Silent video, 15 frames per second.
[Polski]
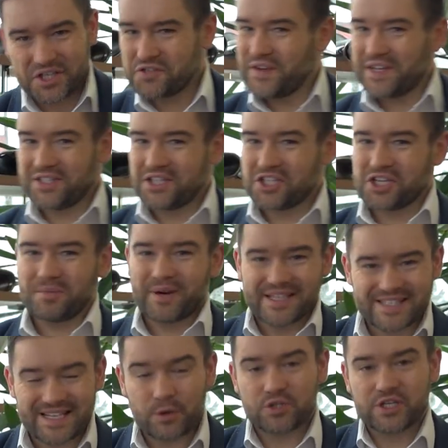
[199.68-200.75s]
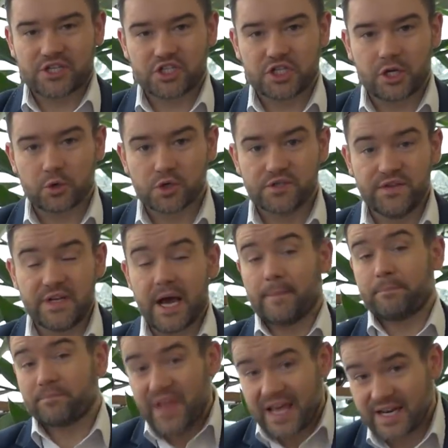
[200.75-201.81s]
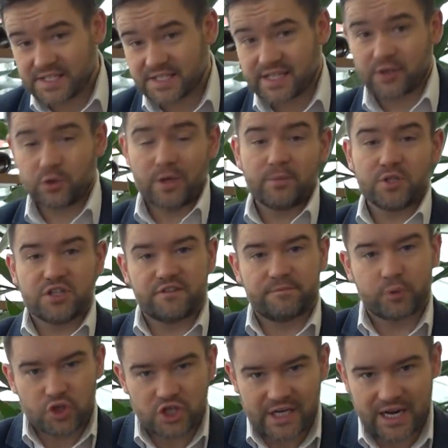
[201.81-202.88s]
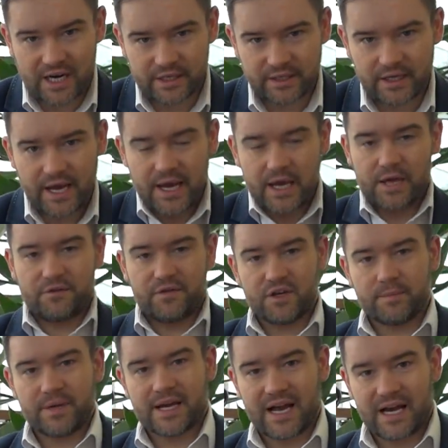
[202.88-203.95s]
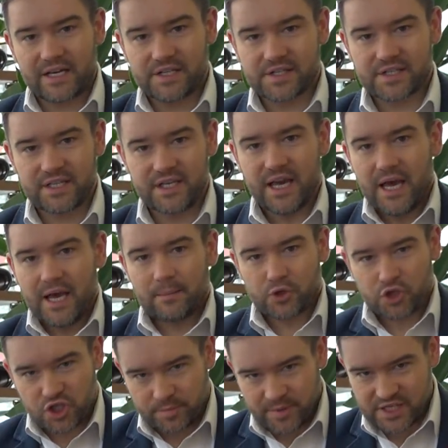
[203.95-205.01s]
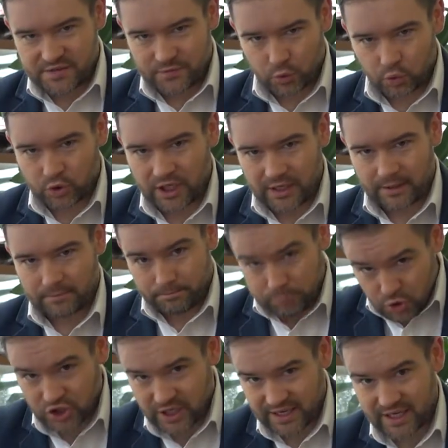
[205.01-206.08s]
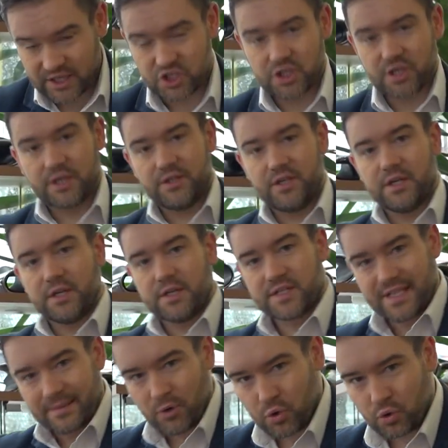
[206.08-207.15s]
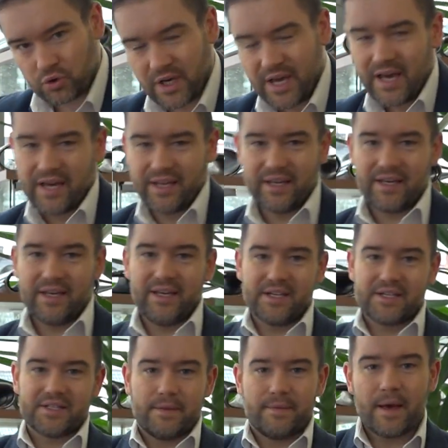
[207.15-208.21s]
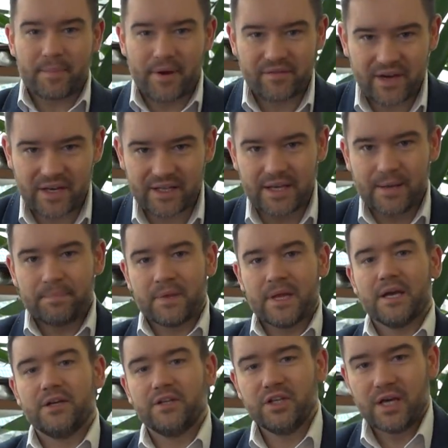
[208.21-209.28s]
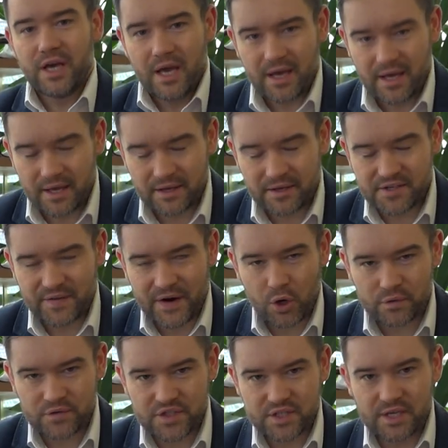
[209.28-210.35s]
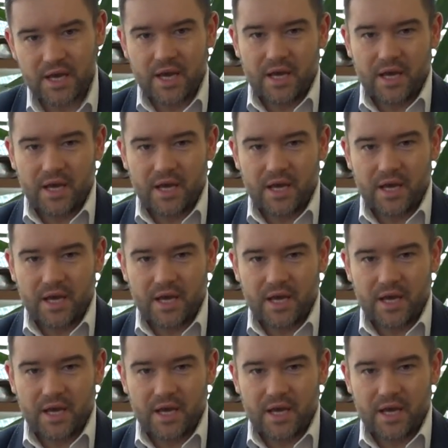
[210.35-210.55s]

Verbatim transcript: świetnie się ma, cały czas się rozwija. Teraz znajdujemy się w poczekalni e, firmy Kaliński. Możecie Państwo tutaj poczekać, gdy samochód e, jest naprawiany, gdy e, fachowcy